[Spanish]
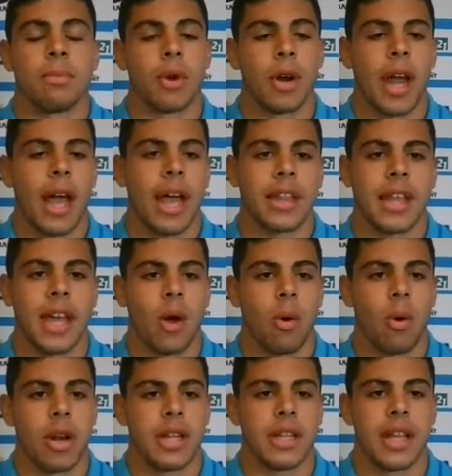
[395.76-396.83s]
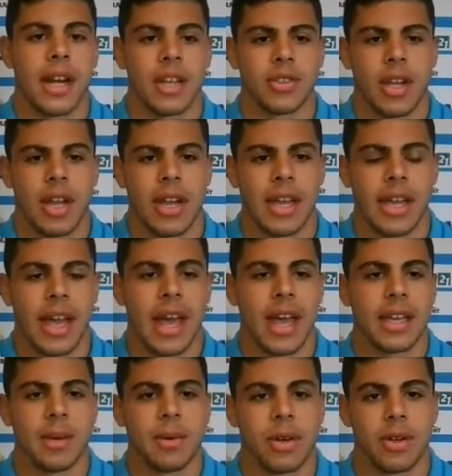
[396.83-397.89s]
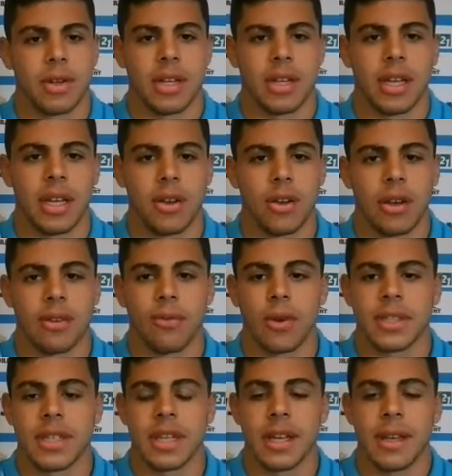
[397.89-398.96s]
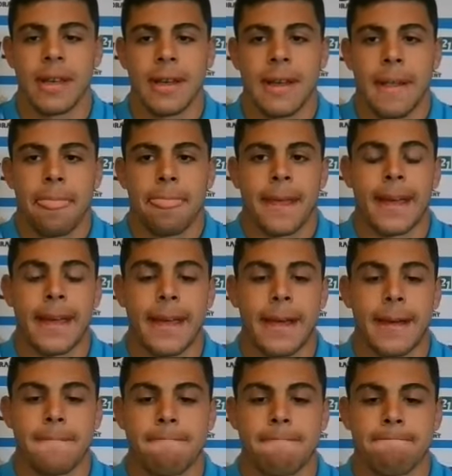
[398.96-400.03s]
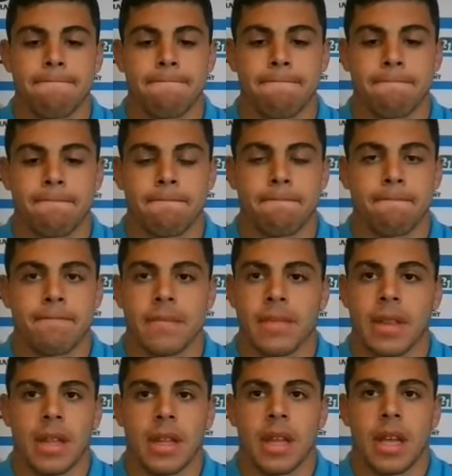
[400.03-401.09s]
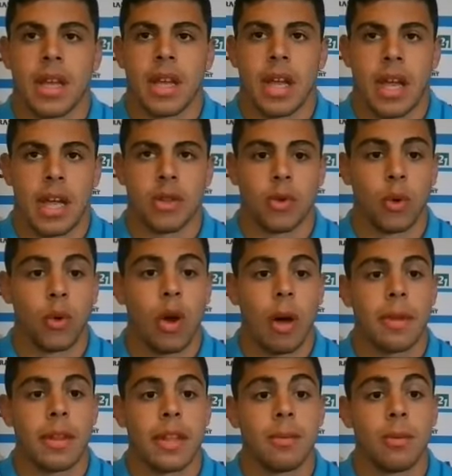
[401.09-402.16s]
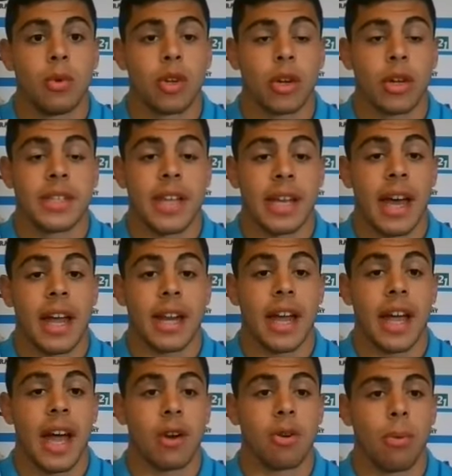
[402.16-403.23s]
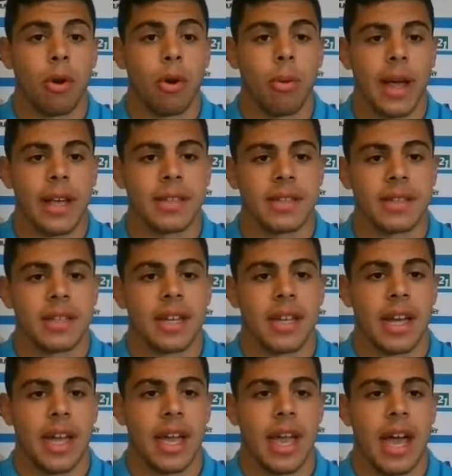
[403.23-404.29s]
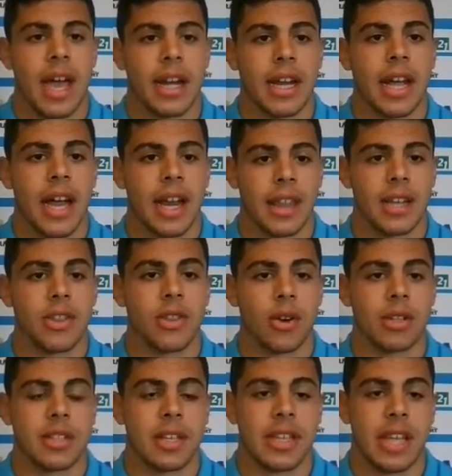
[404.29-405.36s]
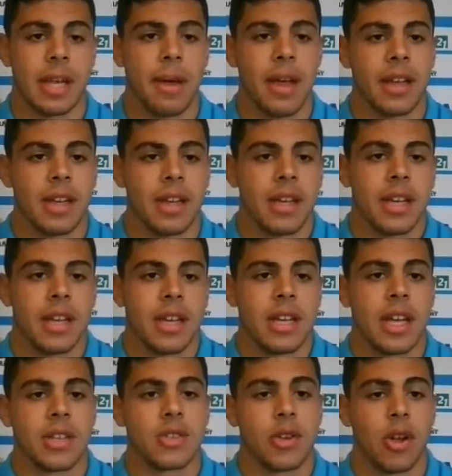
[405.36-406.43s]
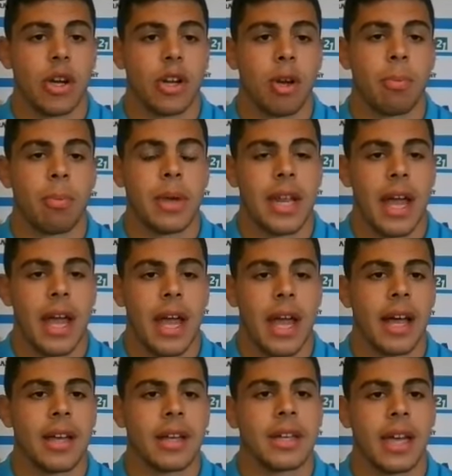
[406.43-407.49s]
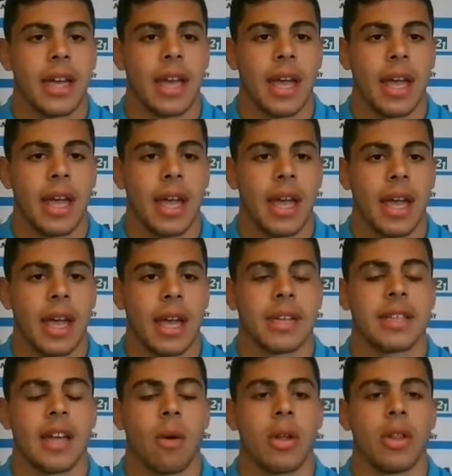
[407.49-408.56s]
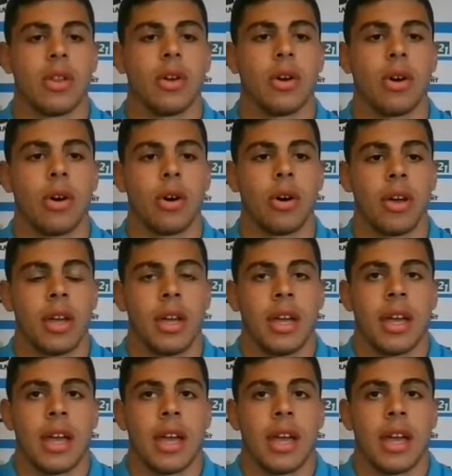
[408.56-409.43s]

por la cantidad de jugadores internacionales que hay y bueno, y lo que fuese. Em, en Toulouse aprendí mucho quizás a arriesgar un poco más, eh, arriesgar dentro del sistema, y eso es lo que nos piden acá, que, quizás cuando